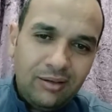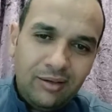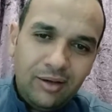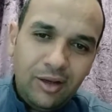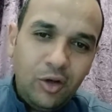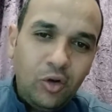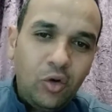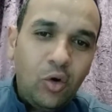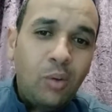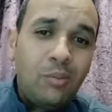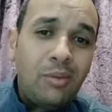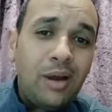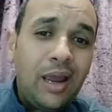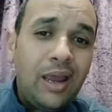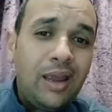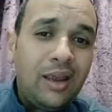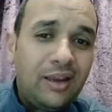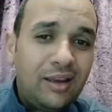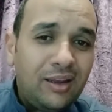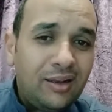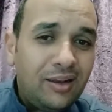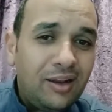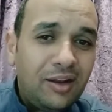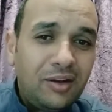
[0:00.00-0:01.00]
ادعوا معايا
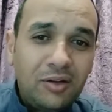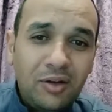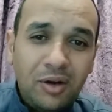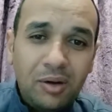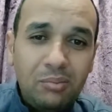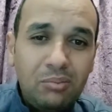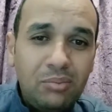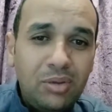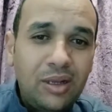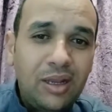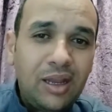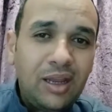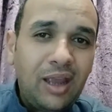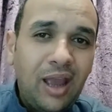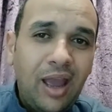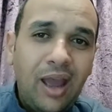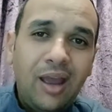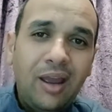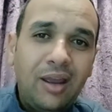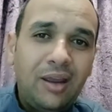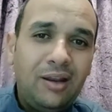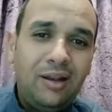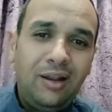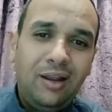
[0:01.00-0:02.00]
كده ان ربنا
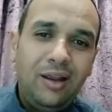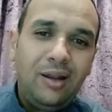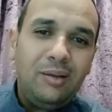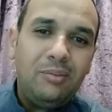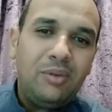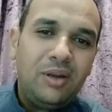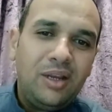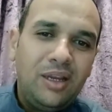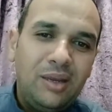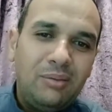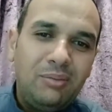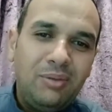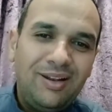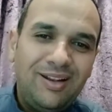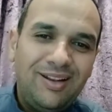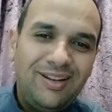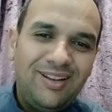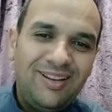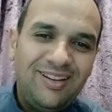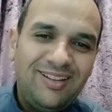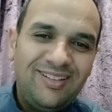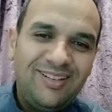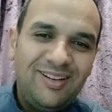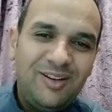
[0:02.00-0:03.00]
يحقق الحلم الجميل ده